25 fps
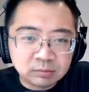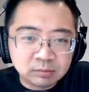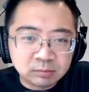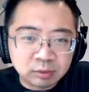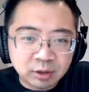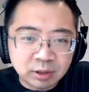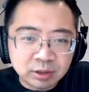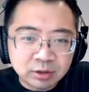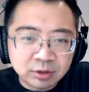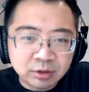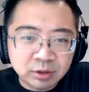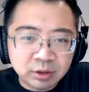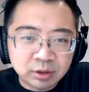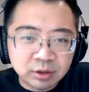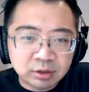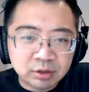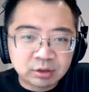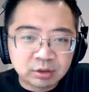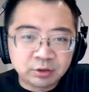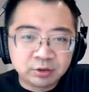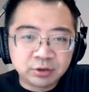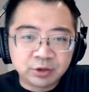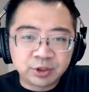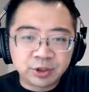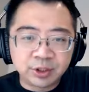Project
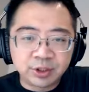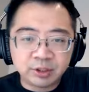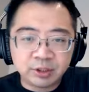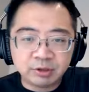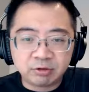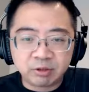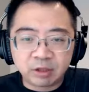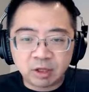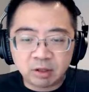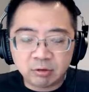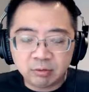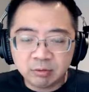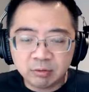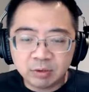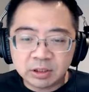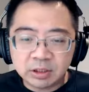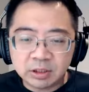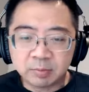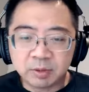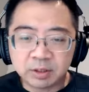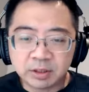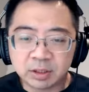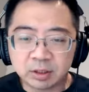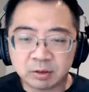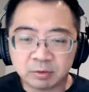g o j i r a 为什
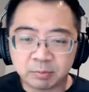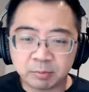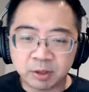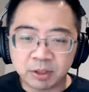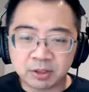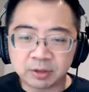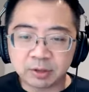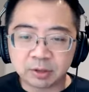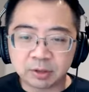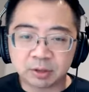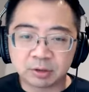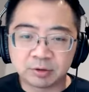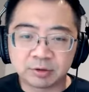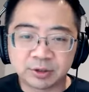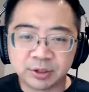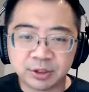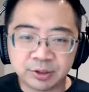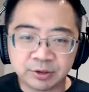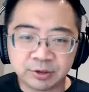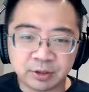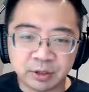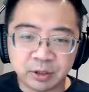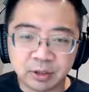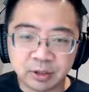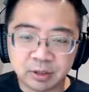么要讲 Project g o j i
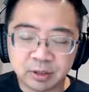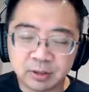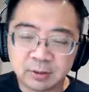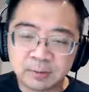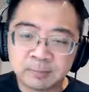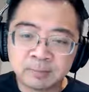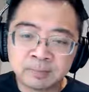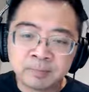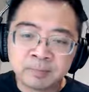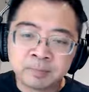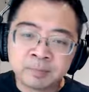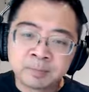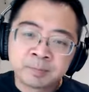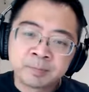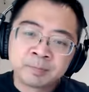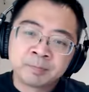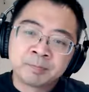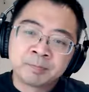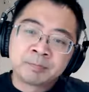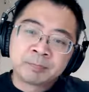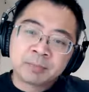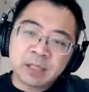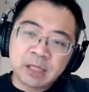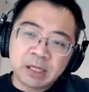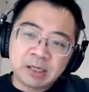r a
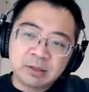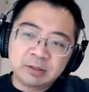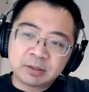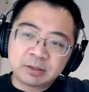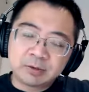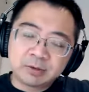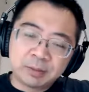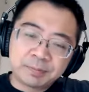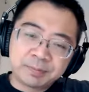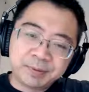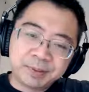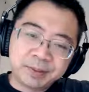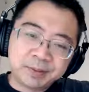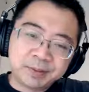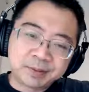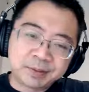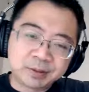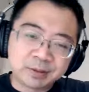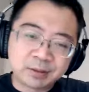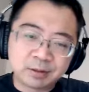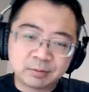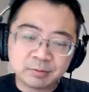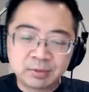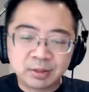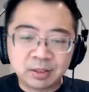大家讲啊，Peter，这
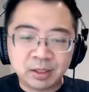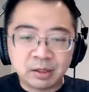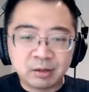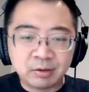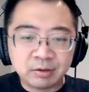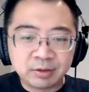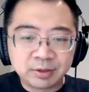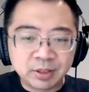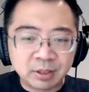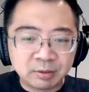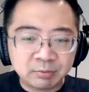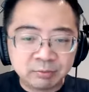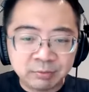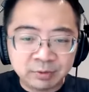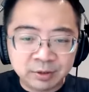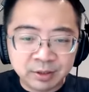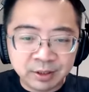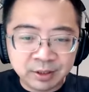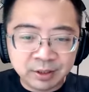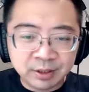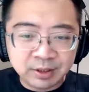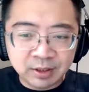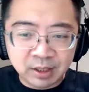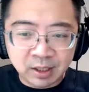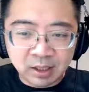个这么老的项目你
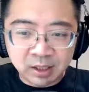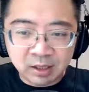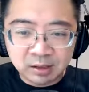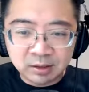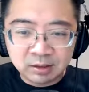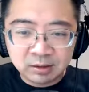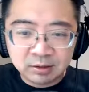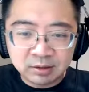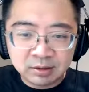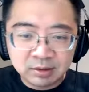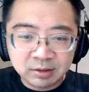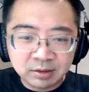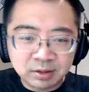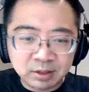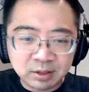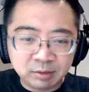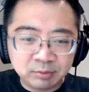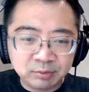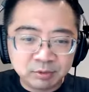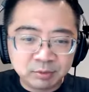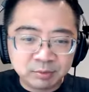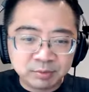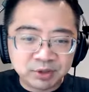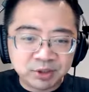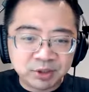也讲啊？项
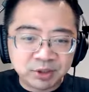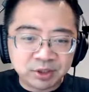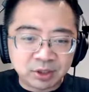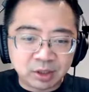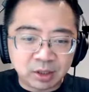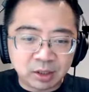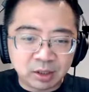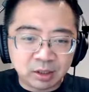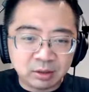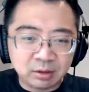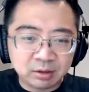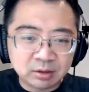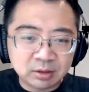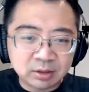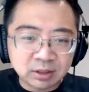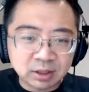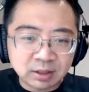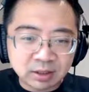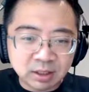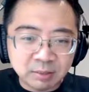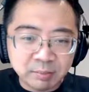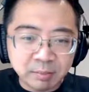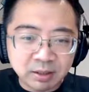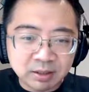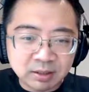目这么小，才
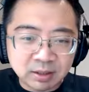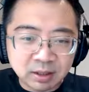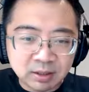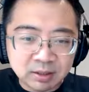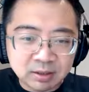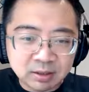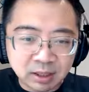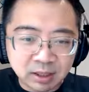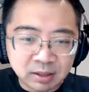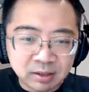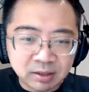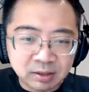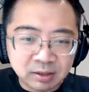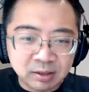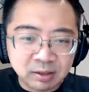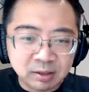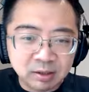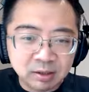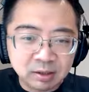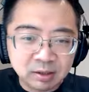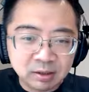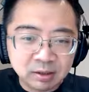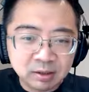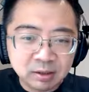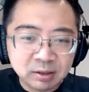三百三十三个。